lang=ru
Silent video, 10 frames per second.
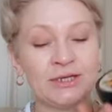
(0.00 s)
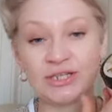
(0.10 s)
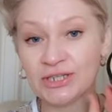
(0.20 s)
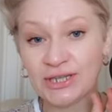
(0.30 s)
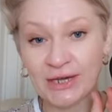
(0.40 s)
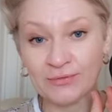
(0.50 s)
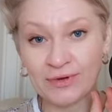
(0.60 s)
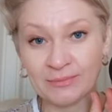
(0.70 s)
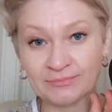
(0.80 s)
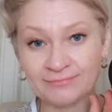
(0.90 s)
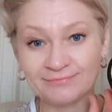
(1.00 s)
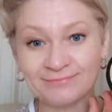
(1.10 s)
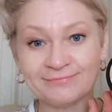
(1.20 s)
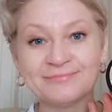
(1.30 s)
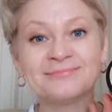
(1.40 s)
Желаю вам
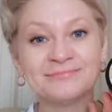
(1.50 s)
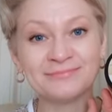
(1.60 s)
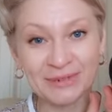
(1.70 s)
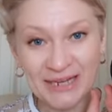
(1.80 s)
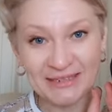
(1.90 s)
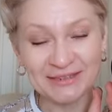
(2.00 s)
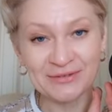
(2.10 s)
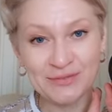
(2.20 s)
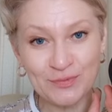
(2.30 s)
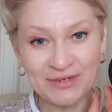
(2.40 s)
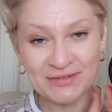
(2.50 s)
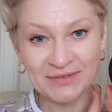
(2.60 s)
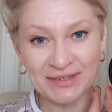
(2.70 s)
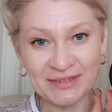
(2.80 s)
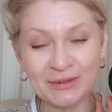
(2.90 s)
приятного
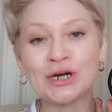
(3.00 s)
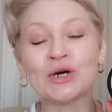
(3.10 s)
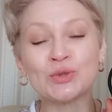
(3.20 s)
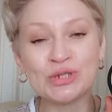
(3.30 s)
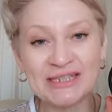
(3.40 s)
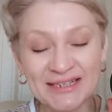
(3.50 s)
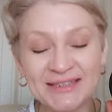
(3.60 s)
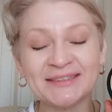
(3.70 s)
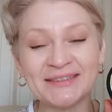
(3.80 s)
использования густых,